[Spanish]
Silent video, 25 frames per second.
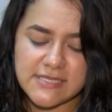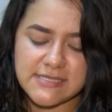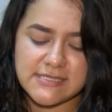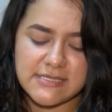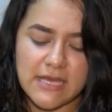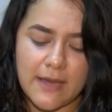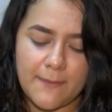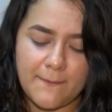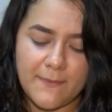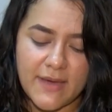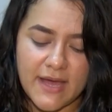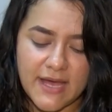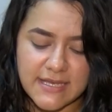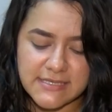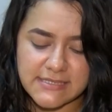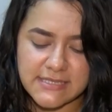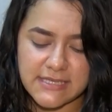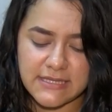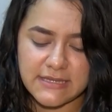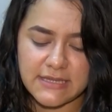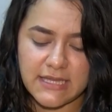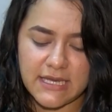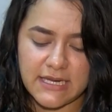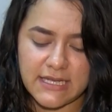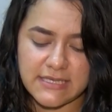está más
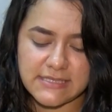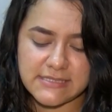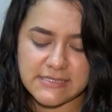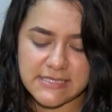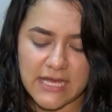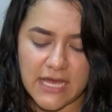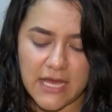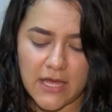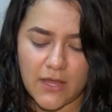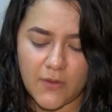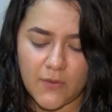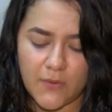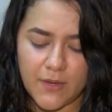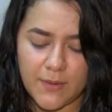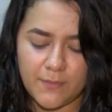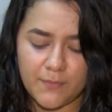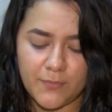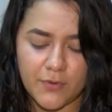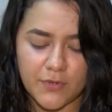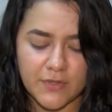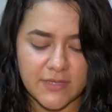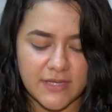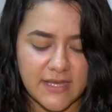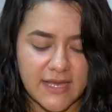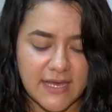interesado en
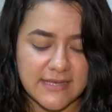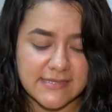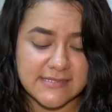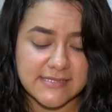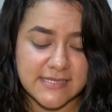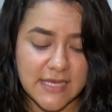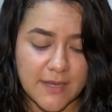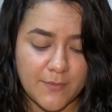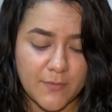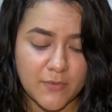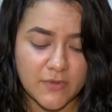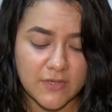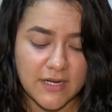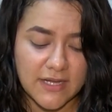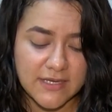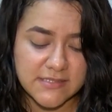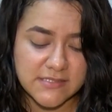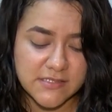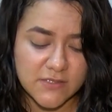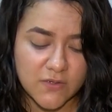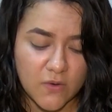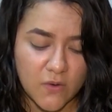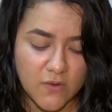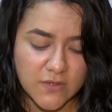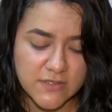por qué hacemos
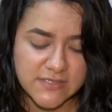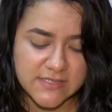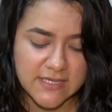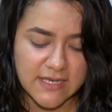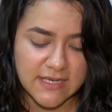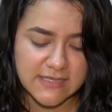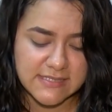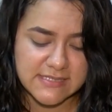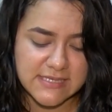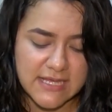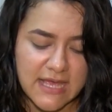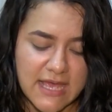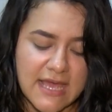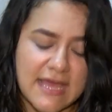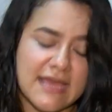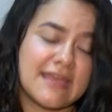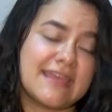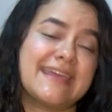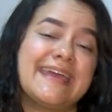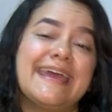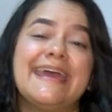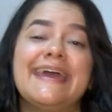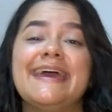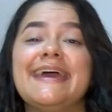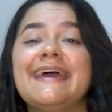las cosas
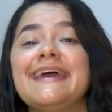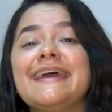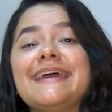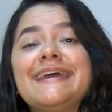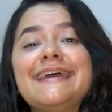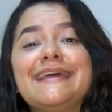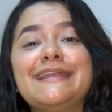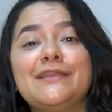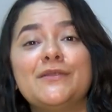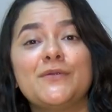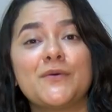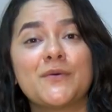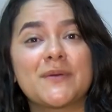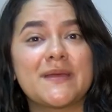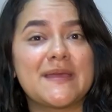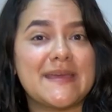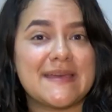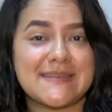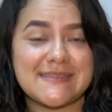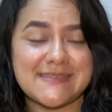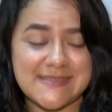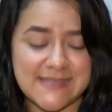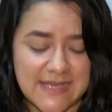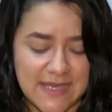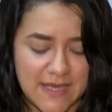que en lo que
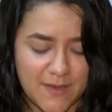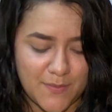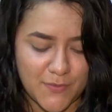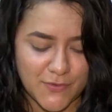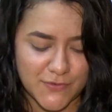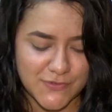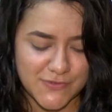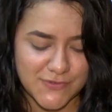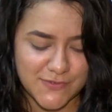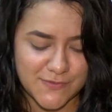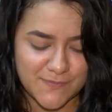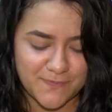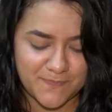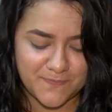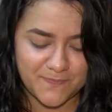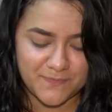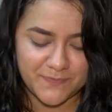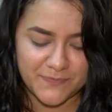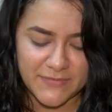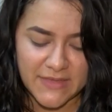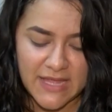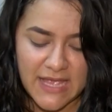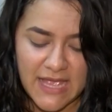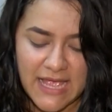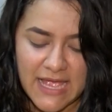hacemos.
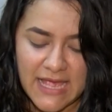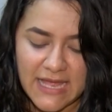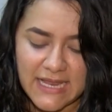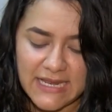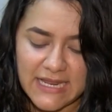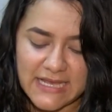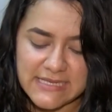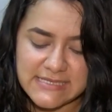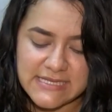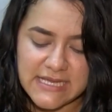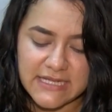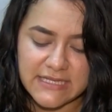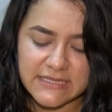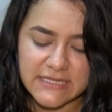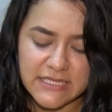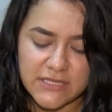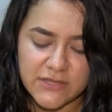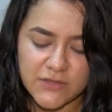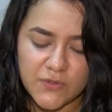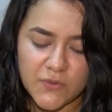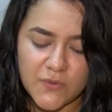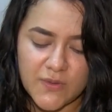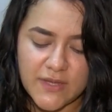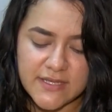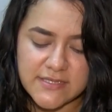Las
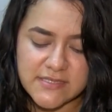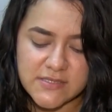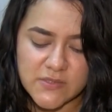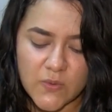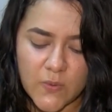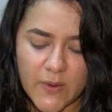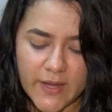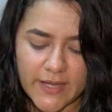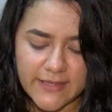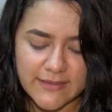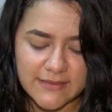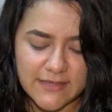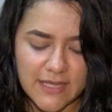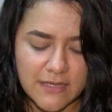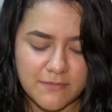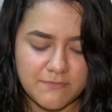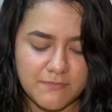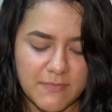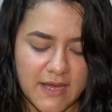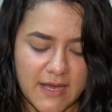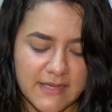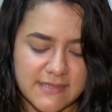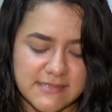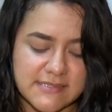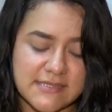actitudes cuentan
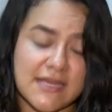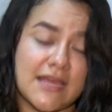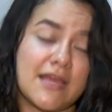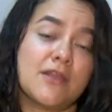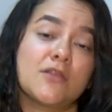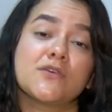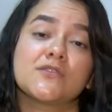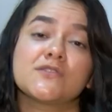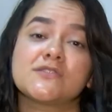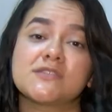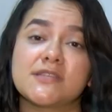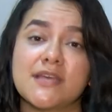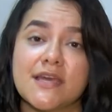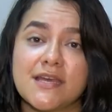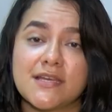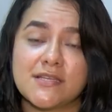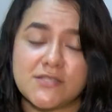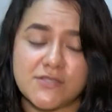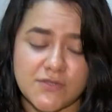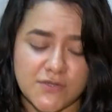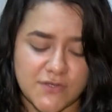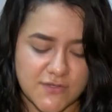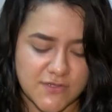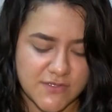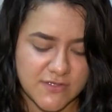más que los
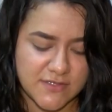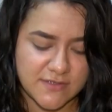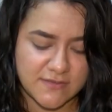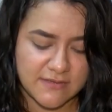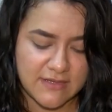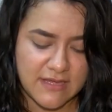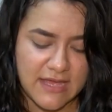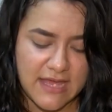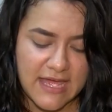hechos.